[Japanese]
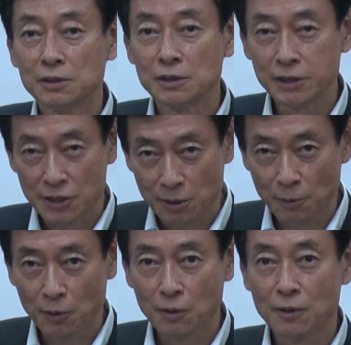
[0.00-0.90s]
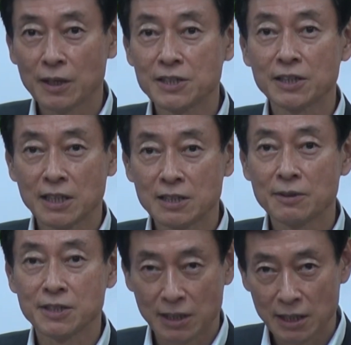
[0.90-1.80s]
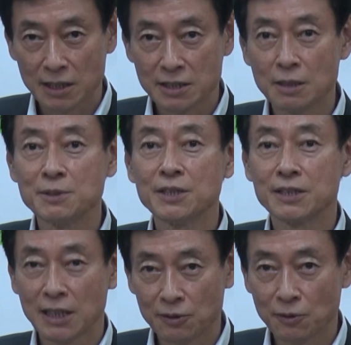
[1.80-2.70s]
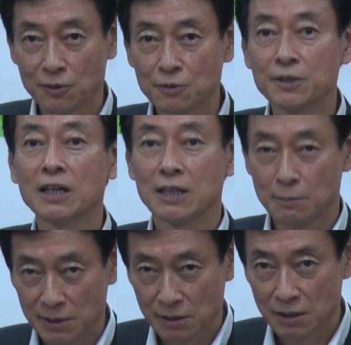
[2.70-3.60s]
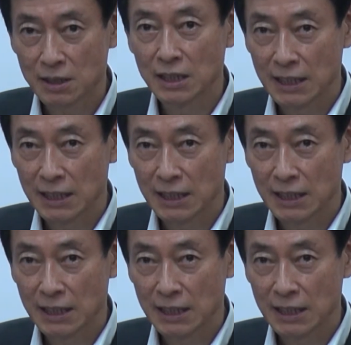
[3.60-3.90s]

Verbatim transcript: いずれにしても検査体制をしっかり整備していきたいというふうに考えています。